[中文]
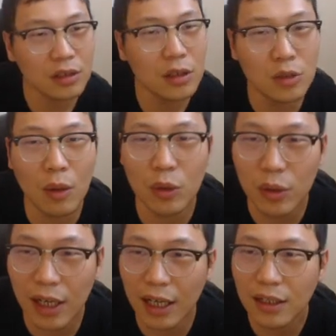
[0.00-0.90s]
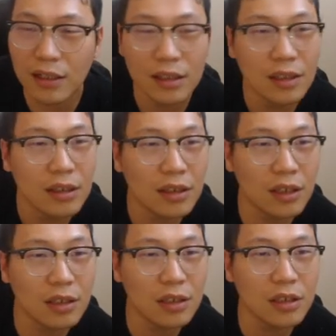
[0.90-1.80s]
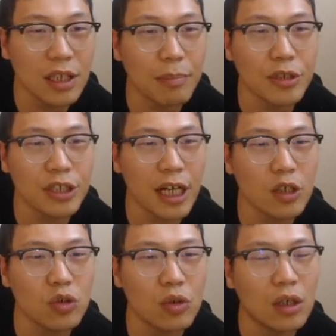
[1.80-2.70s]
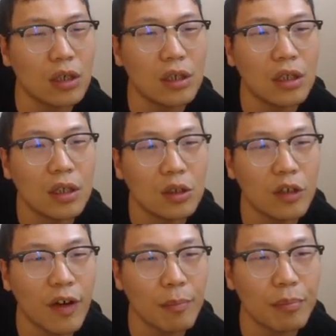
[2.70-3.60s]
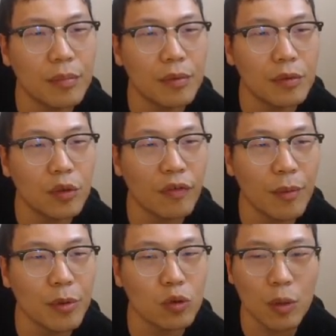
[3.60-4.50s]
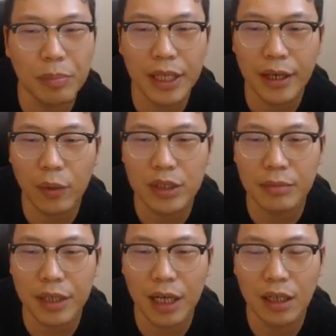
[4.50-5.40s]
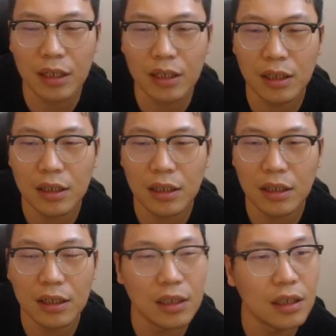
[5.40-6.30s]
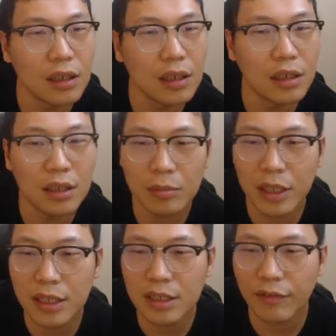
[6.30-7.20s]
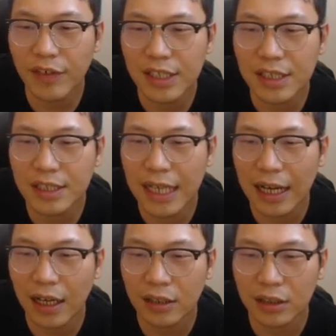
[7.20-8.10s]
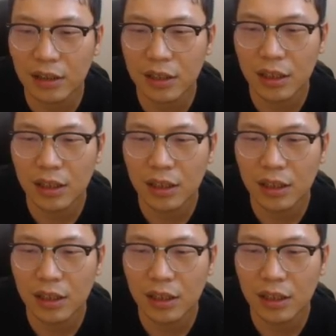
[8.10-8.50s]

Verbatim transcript: 算我对了。这道题这也不是战术哦。对方，对方，比如说 b a 会怎么样？我们可以一起分析一下啊，这道题。